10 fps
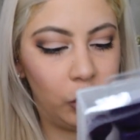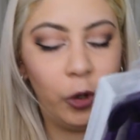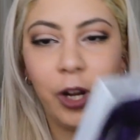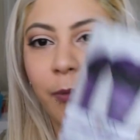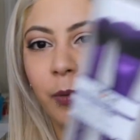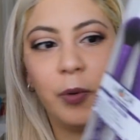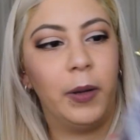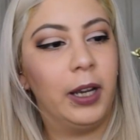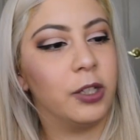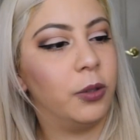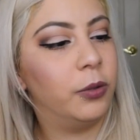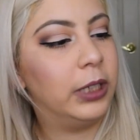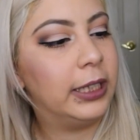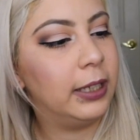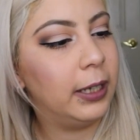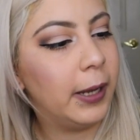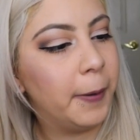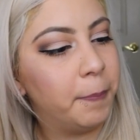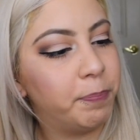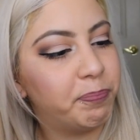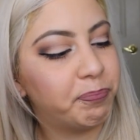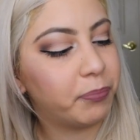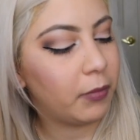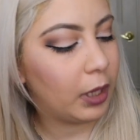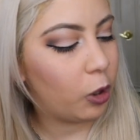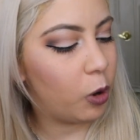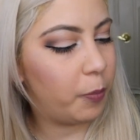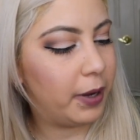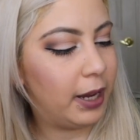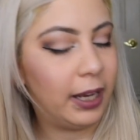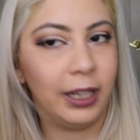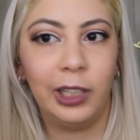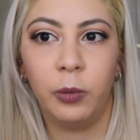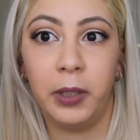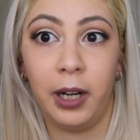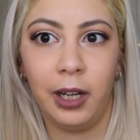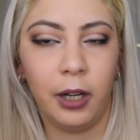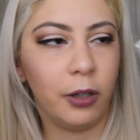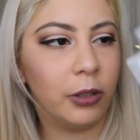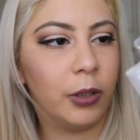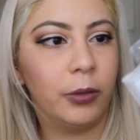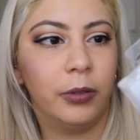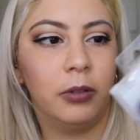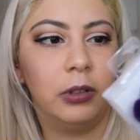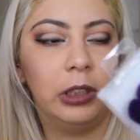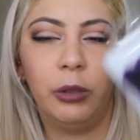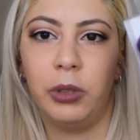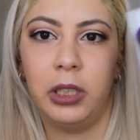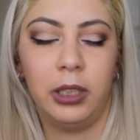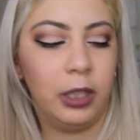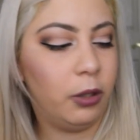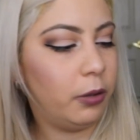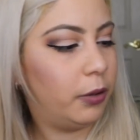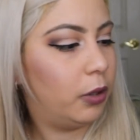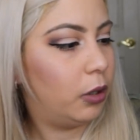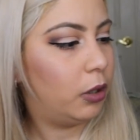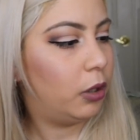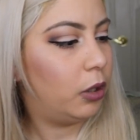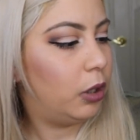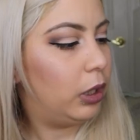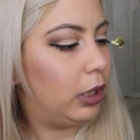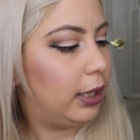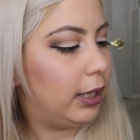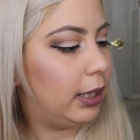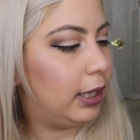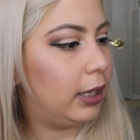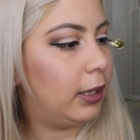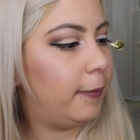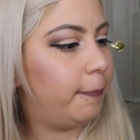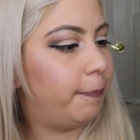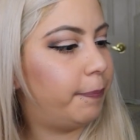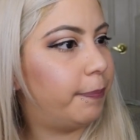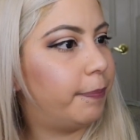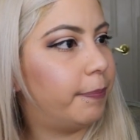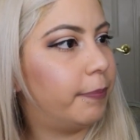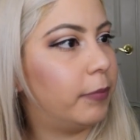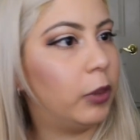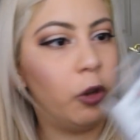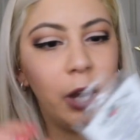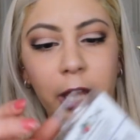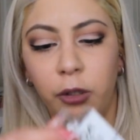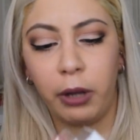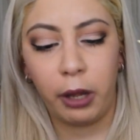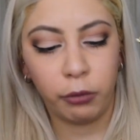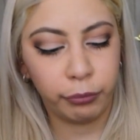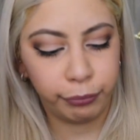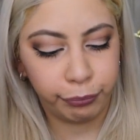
lo que por probarla son este como para iluminar el rostro. Y es un kit de dos. Y no las he tocado.